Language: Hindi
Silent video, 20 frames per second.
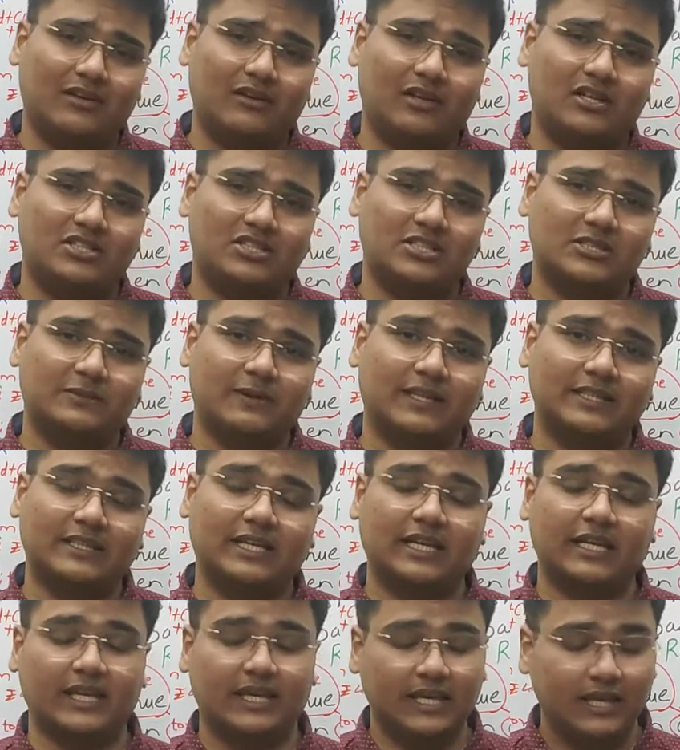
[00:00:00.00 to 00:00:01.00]
रेगुलेशन बात
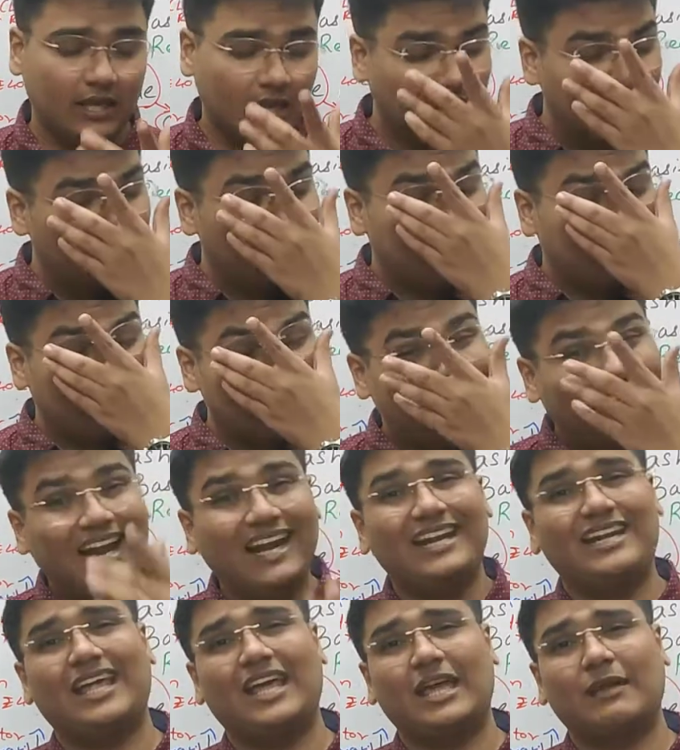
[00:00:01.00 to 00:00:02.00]
करेगी
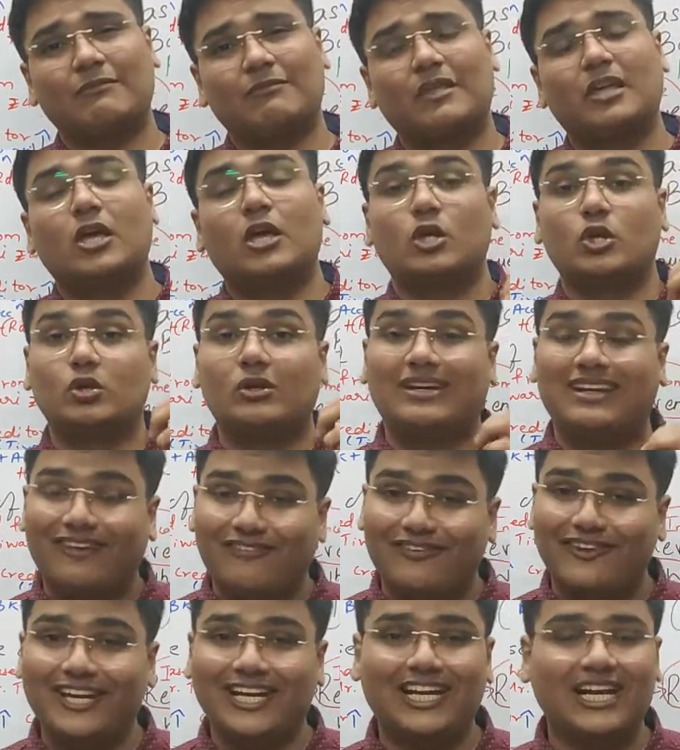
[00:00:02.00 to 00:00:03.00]
दैट टाइम यू
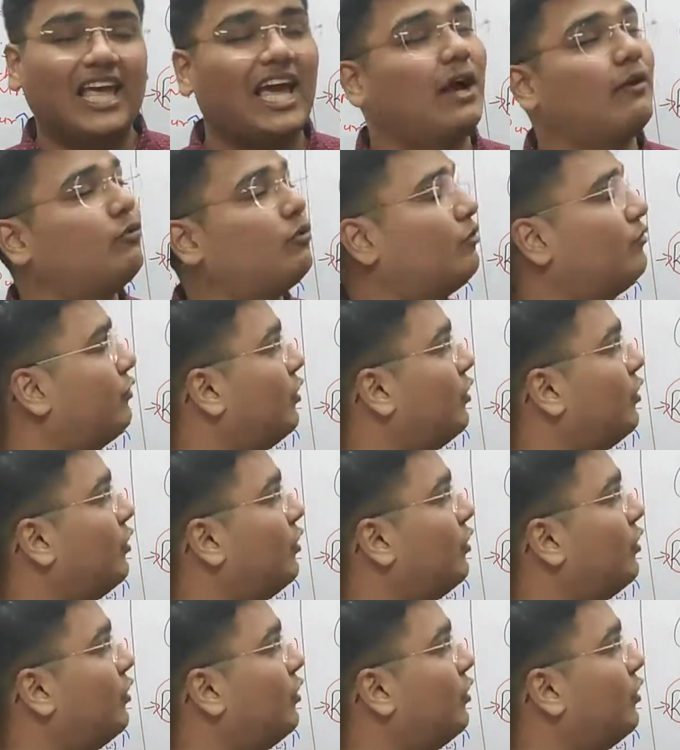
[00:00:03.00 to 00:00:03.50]
डेफिनेटली हैव टू